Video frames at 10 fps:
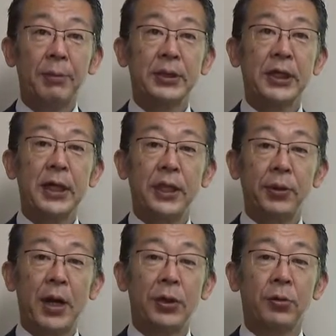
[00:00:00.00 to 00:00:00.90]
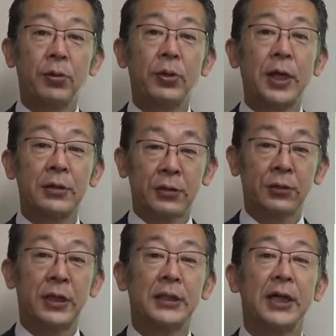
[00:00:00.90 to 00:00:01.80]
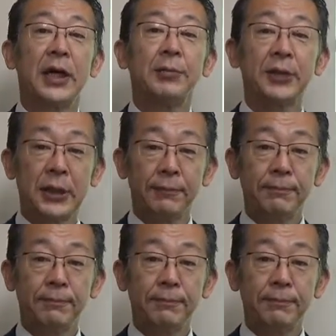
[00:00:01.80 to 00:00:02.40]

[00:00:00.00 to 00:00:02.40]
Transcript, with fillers: まあ、世界ではあのコダックという会社がありました